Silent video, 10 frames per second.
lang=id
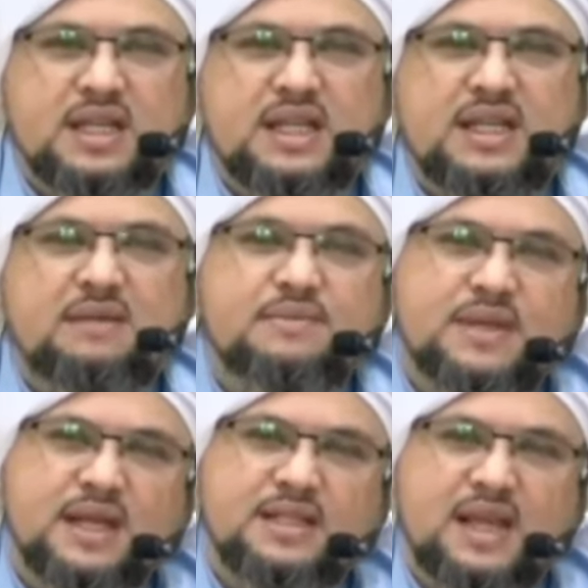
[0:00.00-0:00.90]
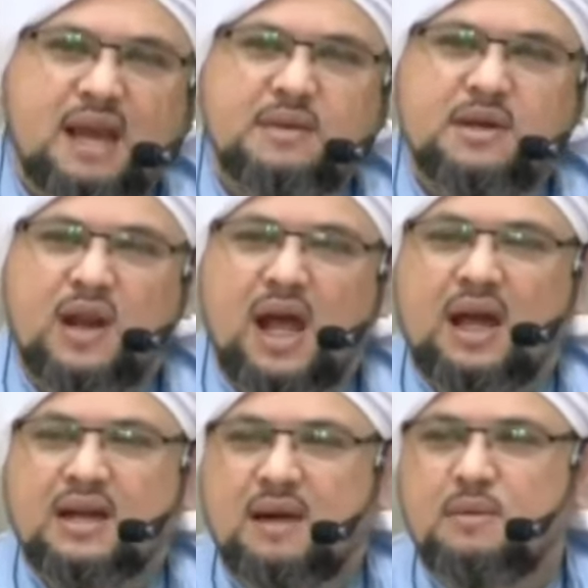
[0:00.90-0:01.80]
kitabnya Jami'ul al
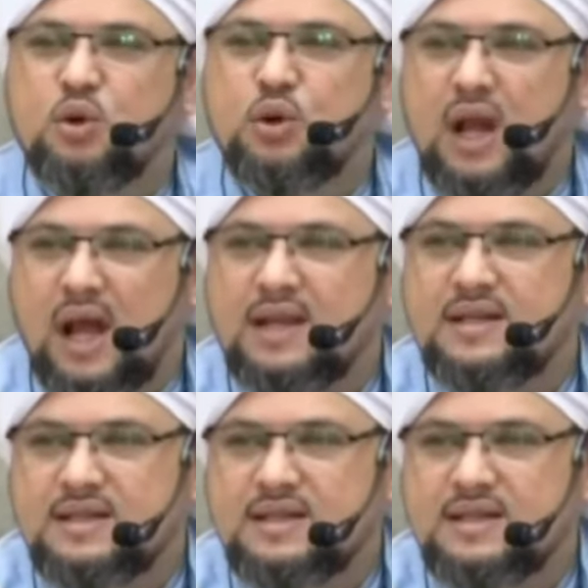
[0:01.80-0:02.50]
Quran,